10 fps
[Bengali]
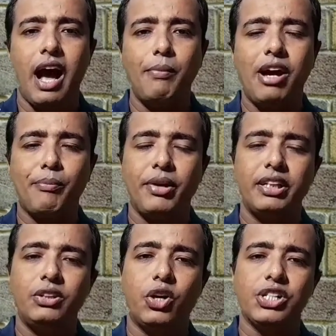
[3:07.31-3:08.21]
আমি
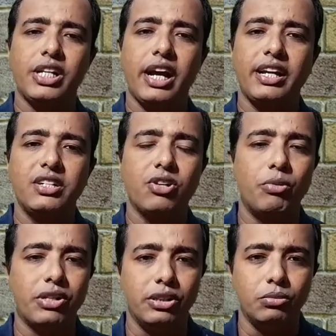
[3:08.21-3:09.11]
আপনাদের দশ টাকা কেজি
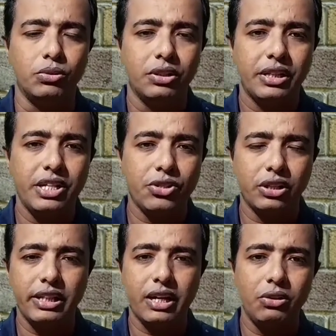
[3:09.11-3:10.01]
টমেটো দেবো
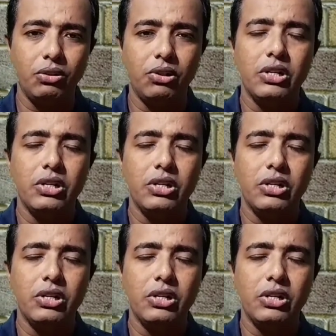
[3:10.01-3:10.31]
কৃষক দেখলো